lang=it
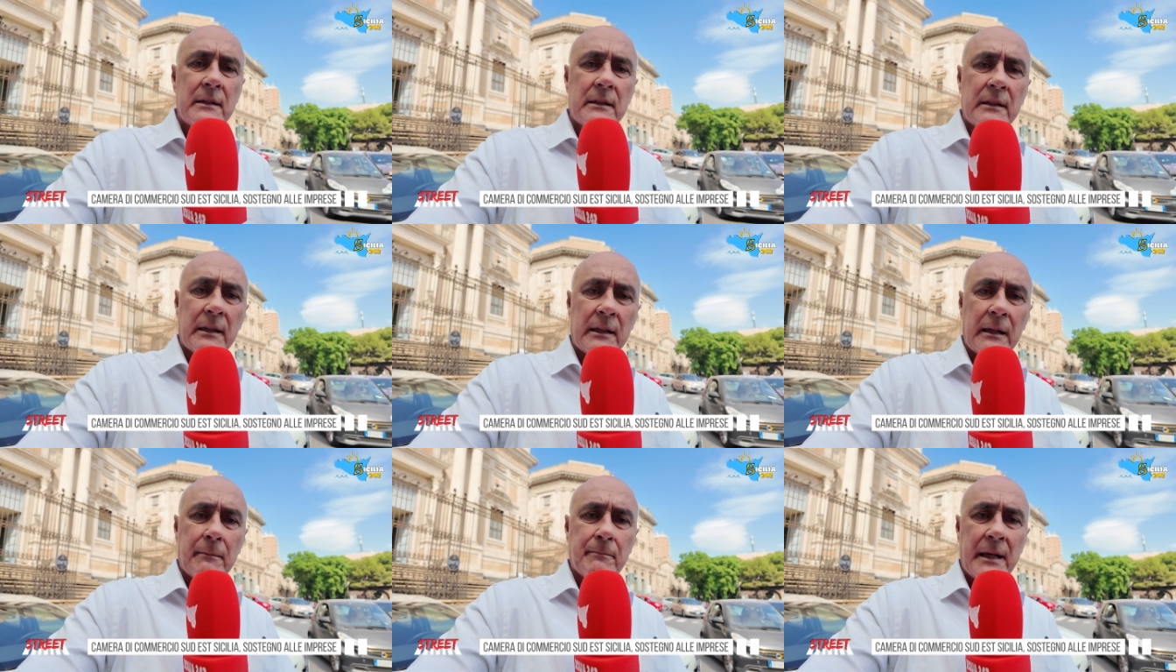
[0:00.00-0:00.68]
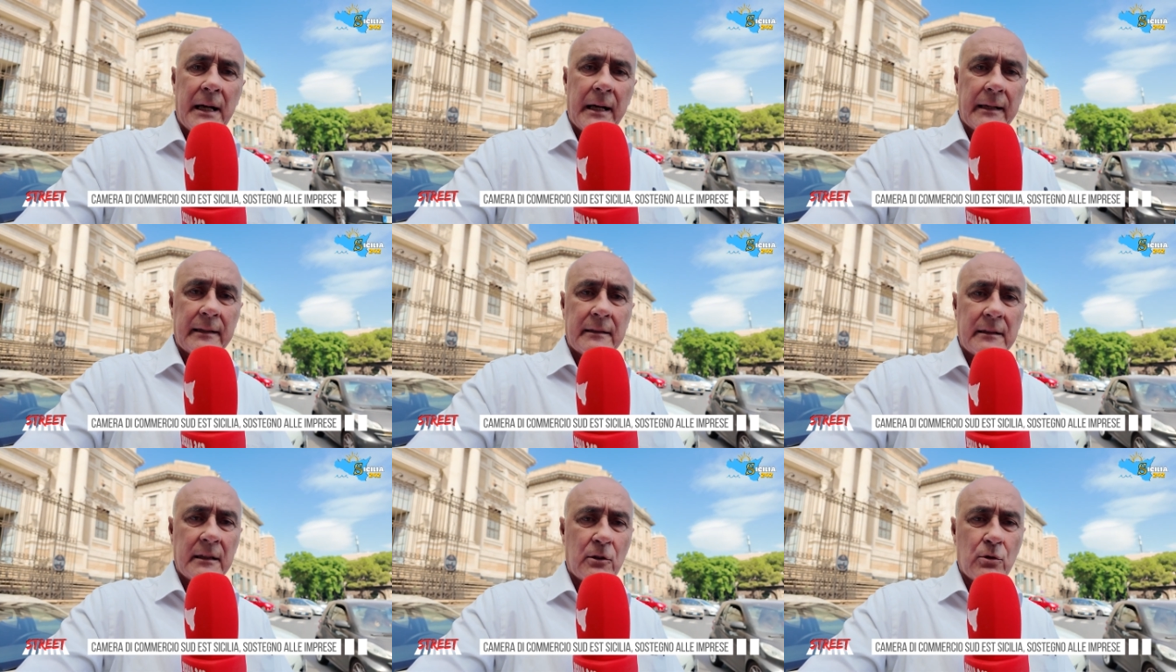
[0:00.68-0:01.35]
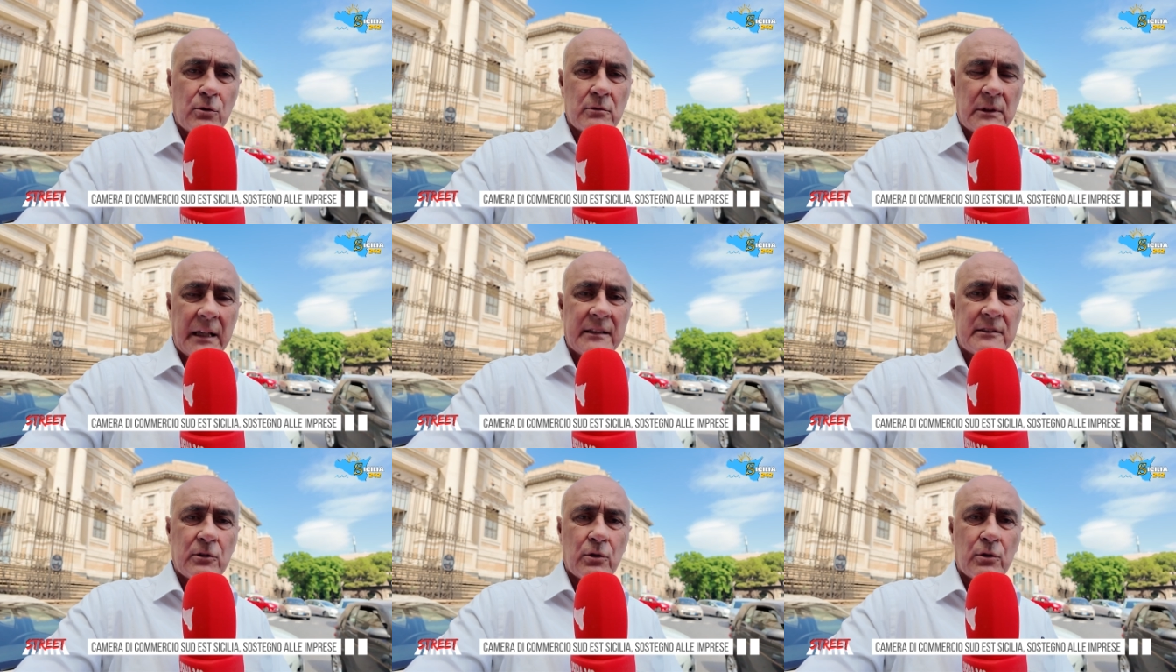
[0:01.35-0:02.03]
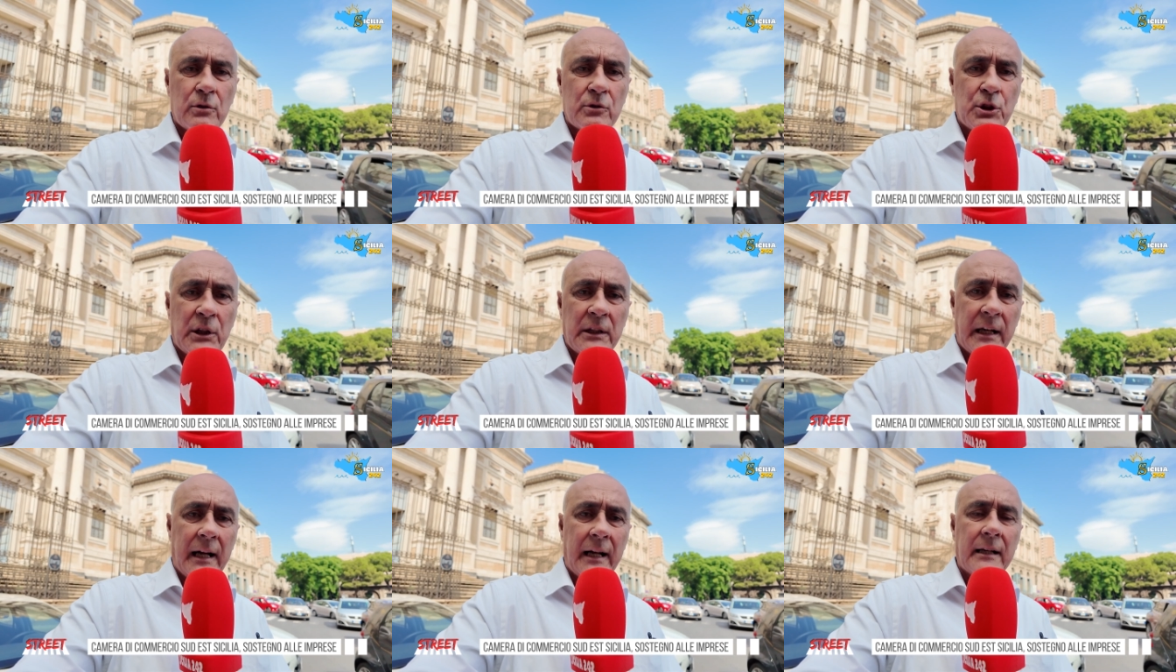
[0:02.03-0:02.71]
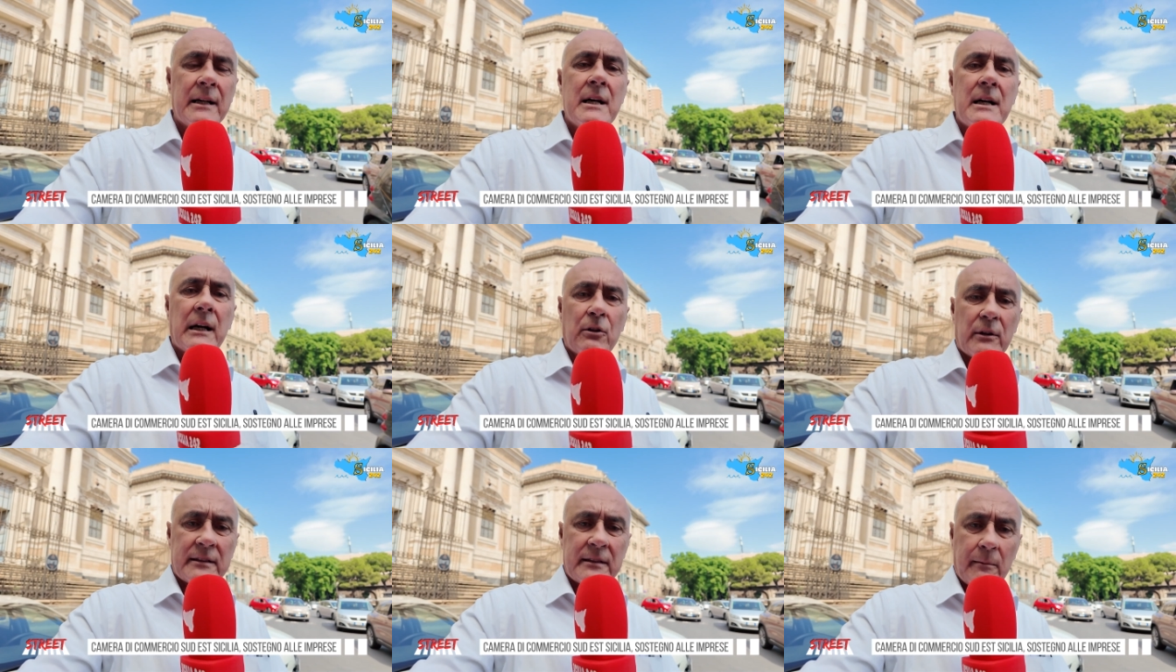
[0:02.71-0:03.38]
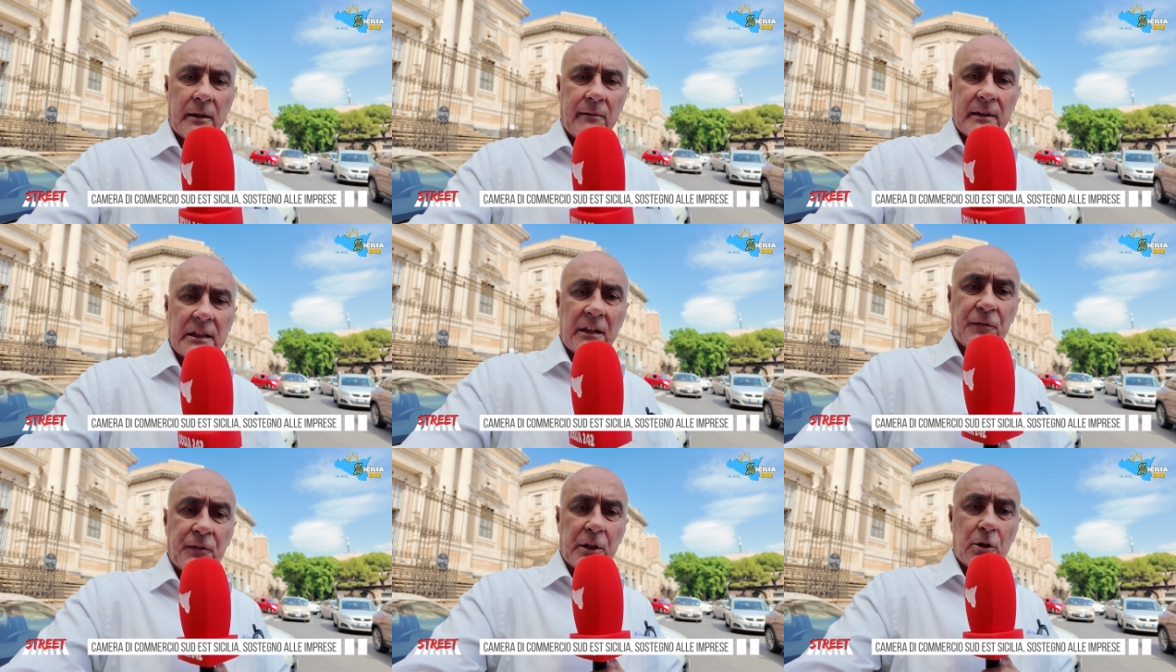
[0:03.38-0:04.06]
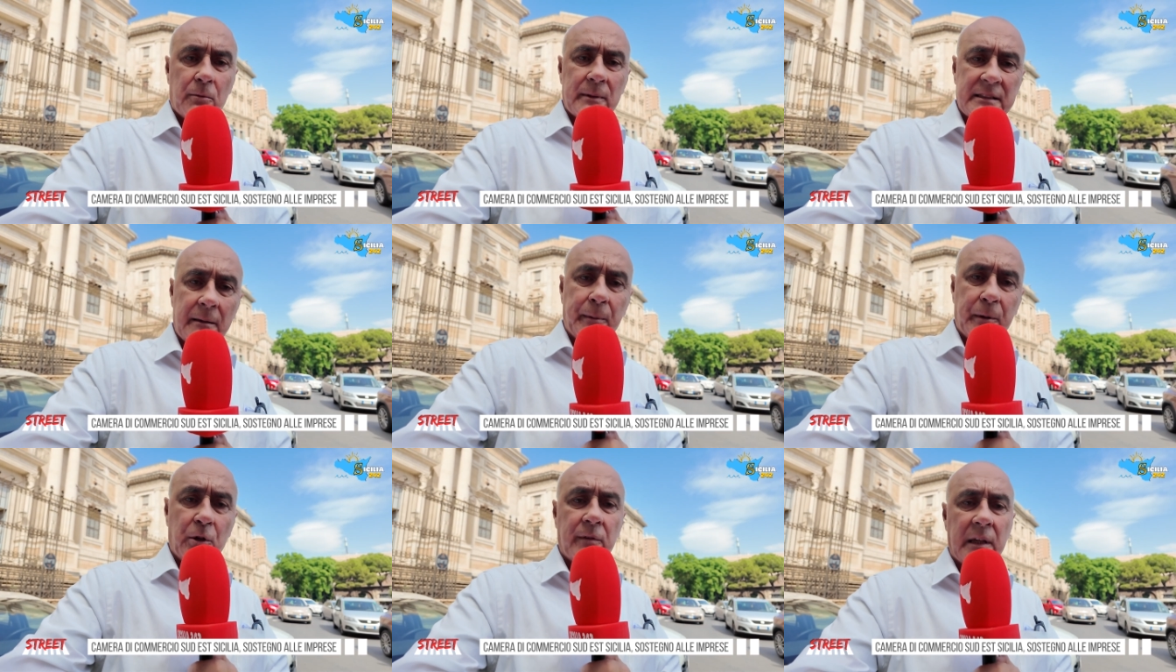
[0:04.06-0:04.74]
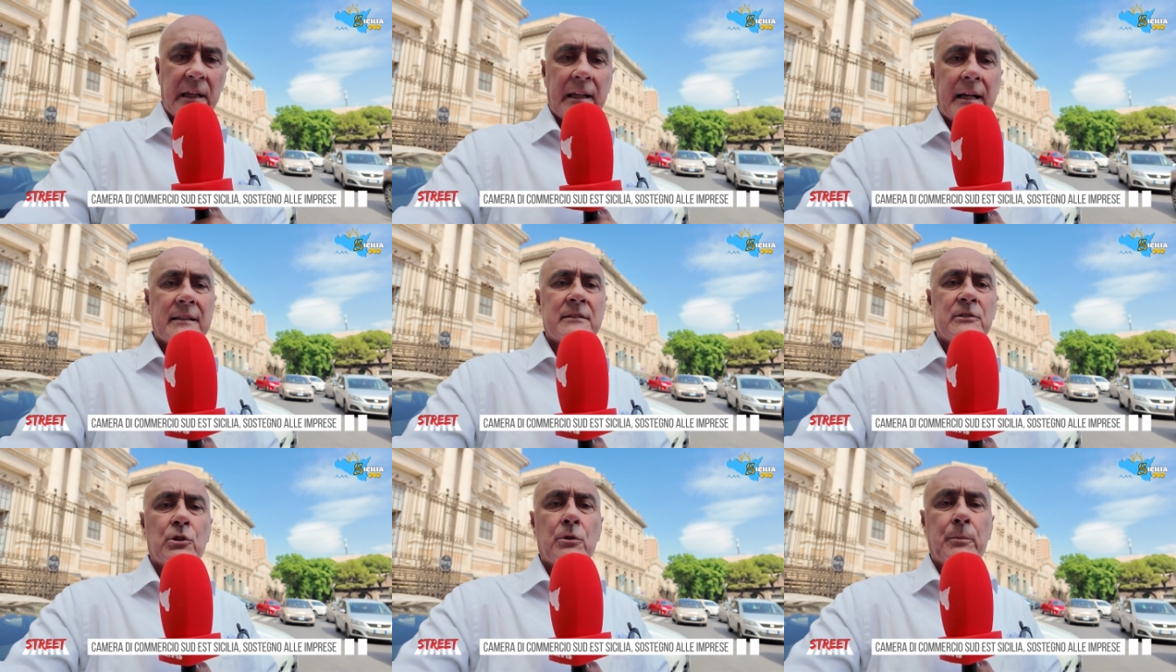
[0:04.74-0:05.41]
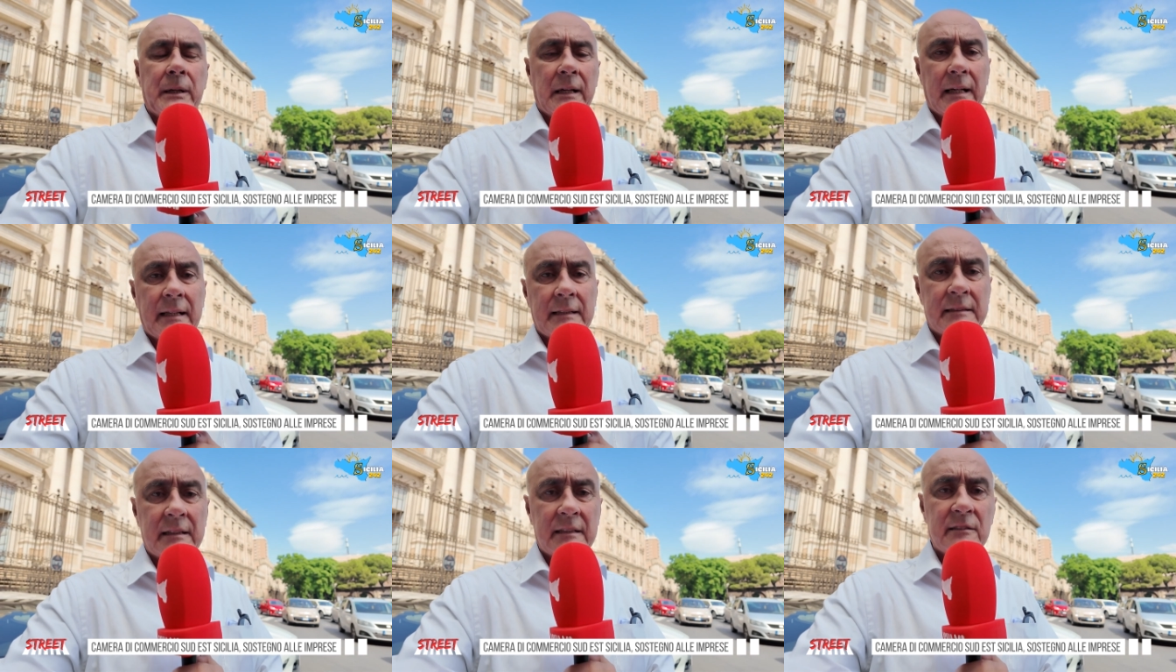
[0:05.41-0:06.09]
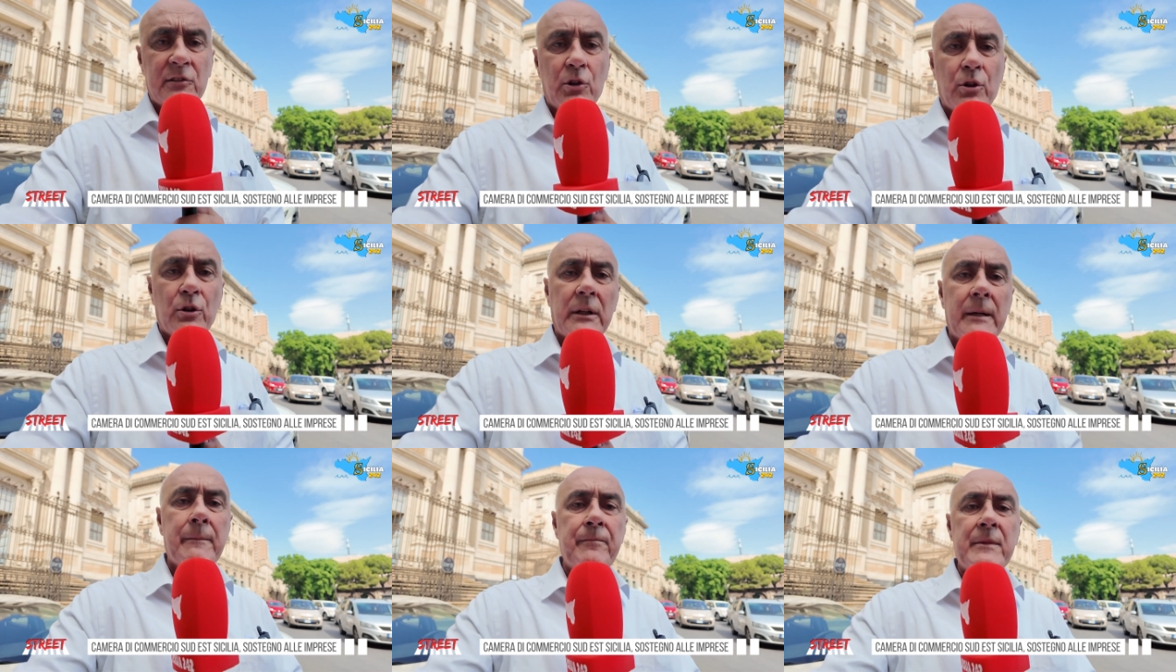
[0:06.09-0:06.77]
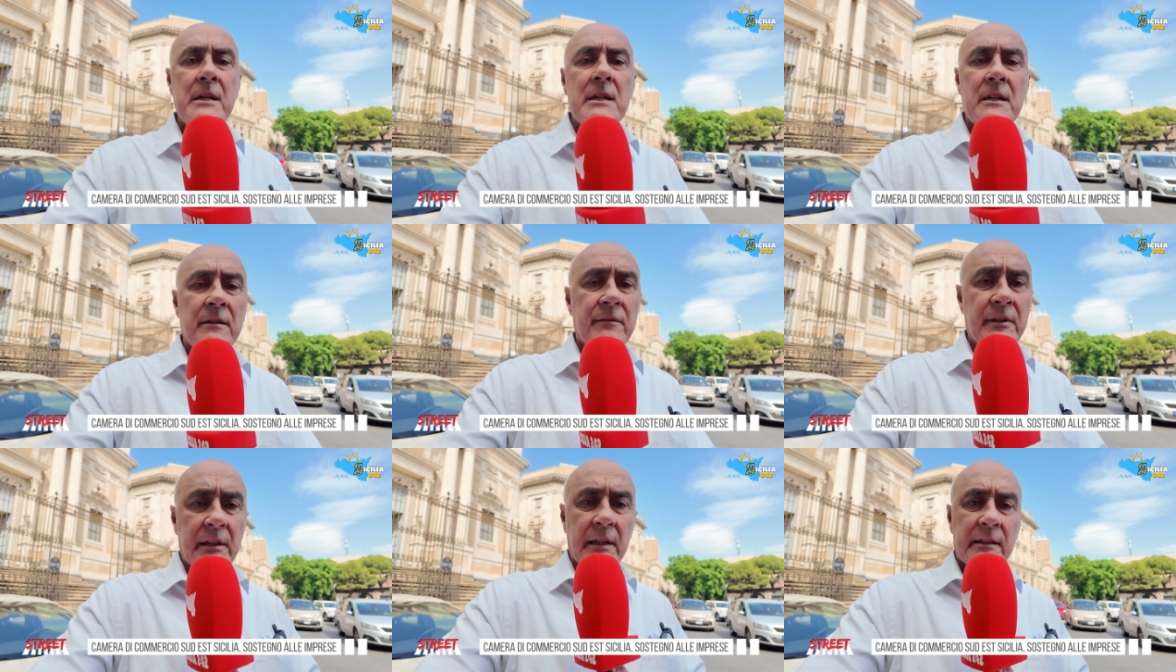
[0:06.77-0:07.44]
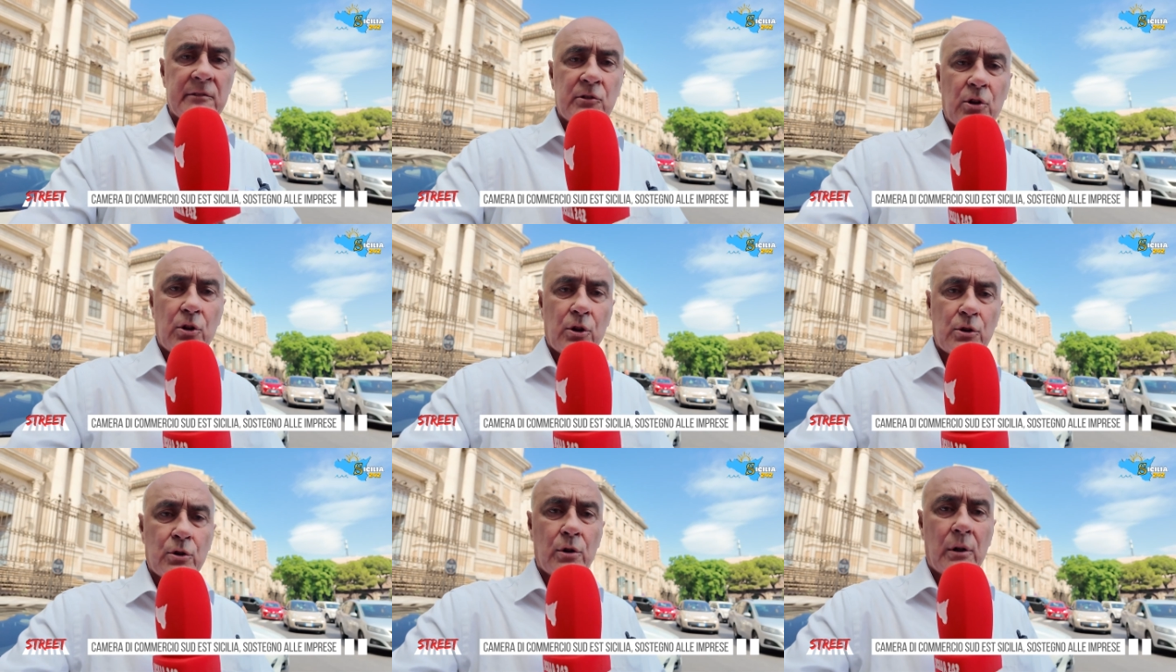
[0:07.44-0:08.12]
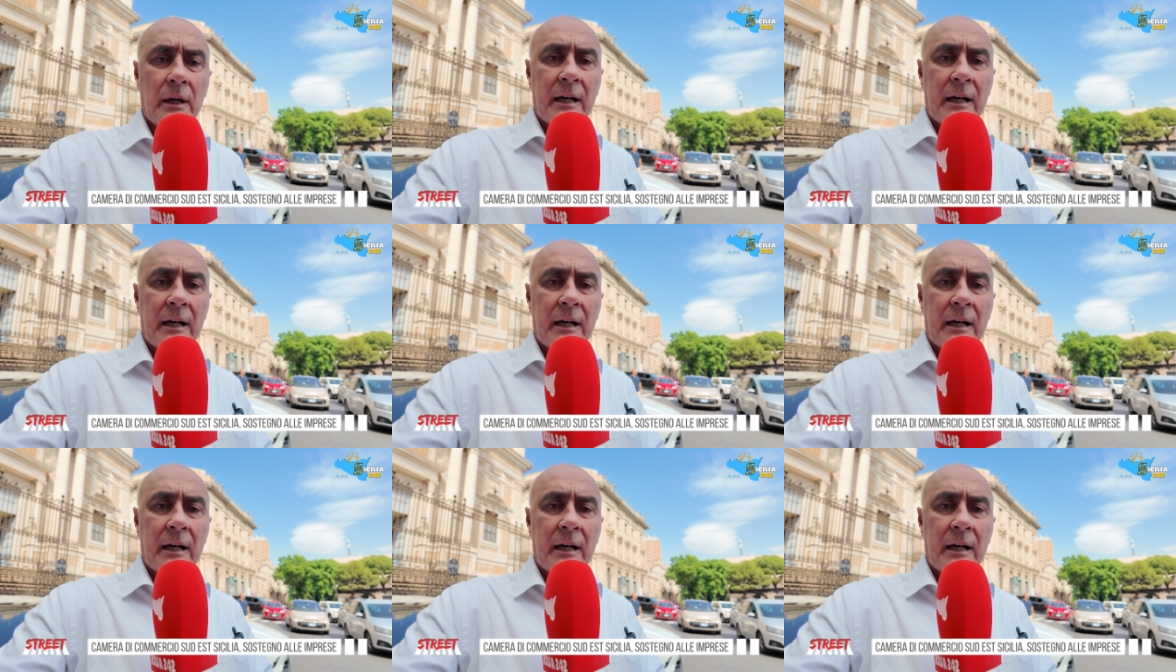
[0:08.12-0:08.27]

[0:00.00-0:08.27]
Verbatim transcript: eh, cambiare nel contesto generale. Allora siamo arrivati alla fine, come sempre io vi ringrazio per l'attenzione vi esorto